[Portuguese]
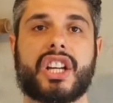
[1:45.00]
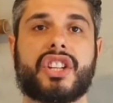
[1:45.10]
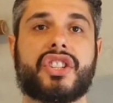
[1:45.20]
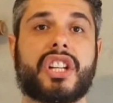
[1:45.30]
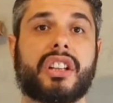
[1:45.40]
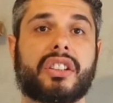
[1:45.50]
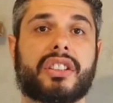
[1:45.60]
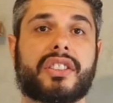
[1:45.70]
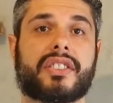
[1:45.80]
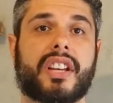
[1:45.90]
She
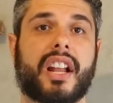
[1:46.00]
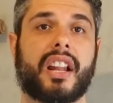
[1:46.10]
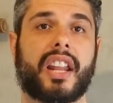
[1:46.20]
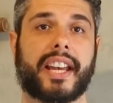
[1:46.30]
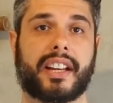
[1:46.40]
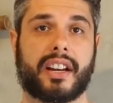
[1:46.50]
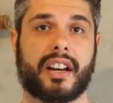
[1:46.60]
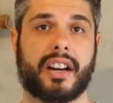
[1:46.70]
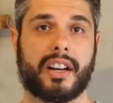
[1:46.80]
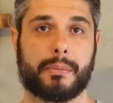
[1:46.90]
looks like
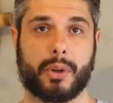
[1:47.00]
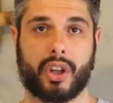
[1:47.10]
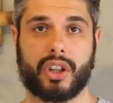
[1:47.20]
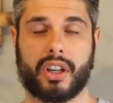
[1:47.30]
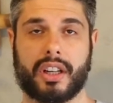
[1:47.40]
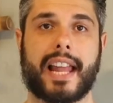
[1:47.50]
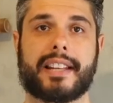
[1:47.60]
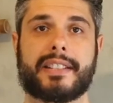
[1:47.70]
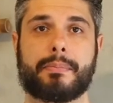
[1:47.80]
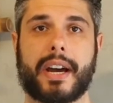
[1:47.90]
her mother. Ela
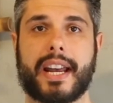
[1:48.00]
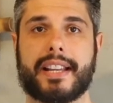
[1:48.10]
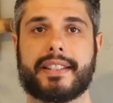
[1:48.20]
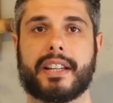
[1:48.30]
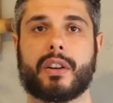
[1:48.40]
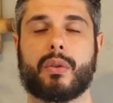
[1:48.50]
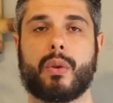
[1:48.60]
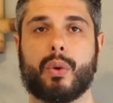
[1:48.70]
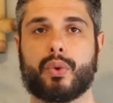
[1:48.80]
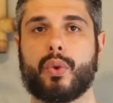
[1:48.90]
se parece
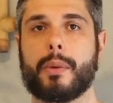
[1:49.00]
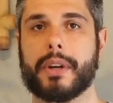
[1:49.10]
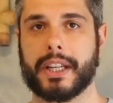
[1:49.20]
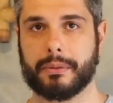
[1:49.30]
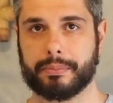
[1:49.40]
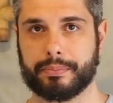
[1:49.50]
com sua mãe.